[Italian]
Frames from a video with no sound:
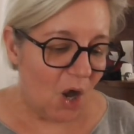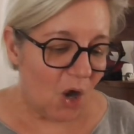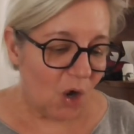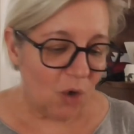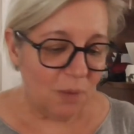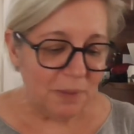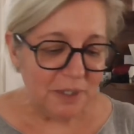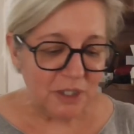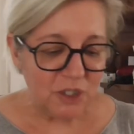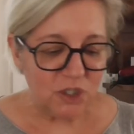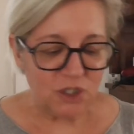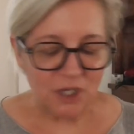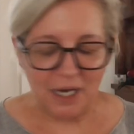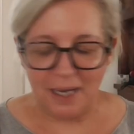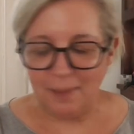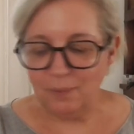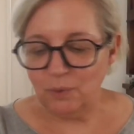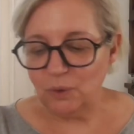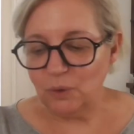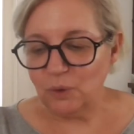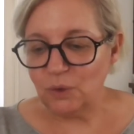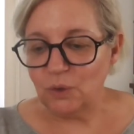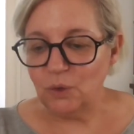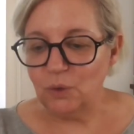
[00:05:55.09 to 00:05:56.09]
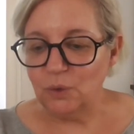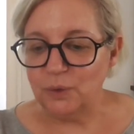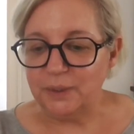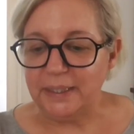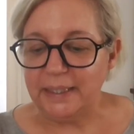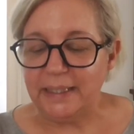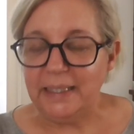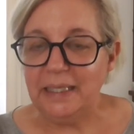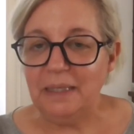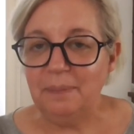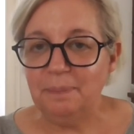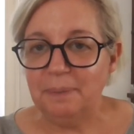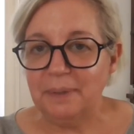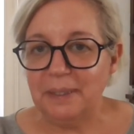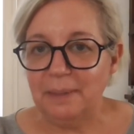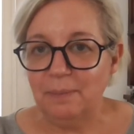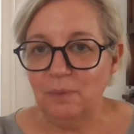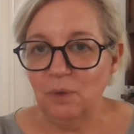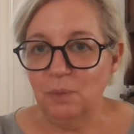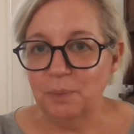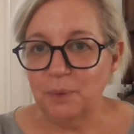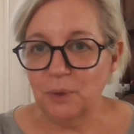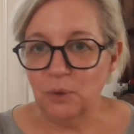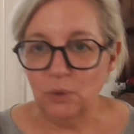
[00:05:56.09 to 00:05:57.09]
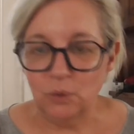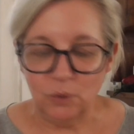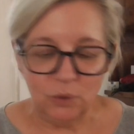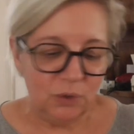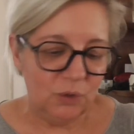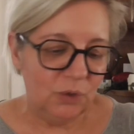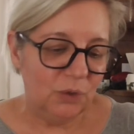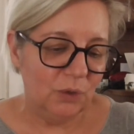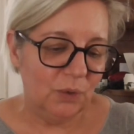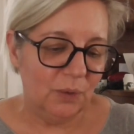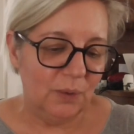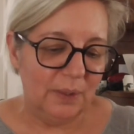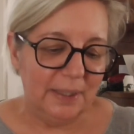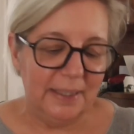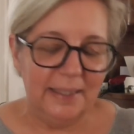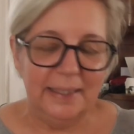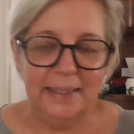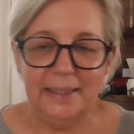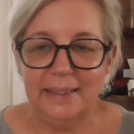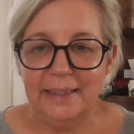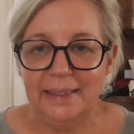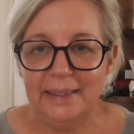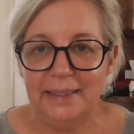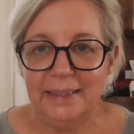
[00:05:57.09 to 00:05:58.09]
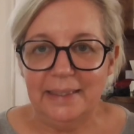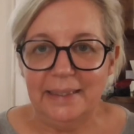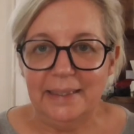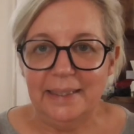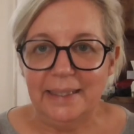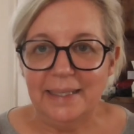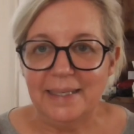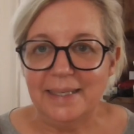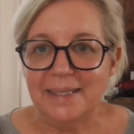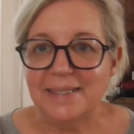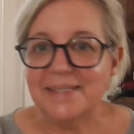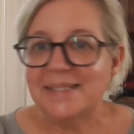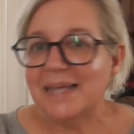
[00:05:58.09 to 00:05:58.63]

Cominciamo con il primo prodotto eh,